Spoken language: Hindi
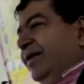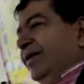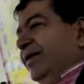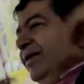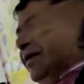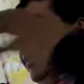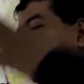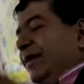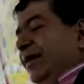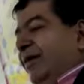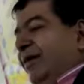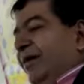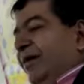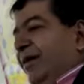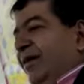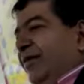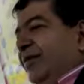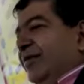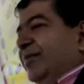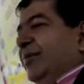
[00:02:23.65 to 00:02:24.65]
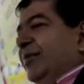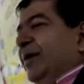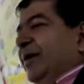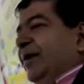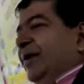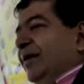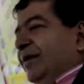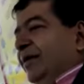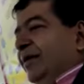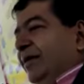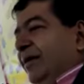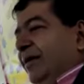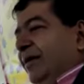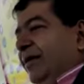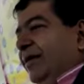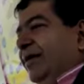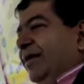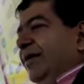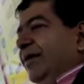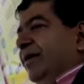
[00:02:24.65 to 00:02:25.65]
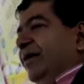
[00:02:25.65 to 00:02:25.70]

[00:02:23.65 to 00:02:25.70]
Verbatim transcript: लेता है या ग्लव्स पहन लेता है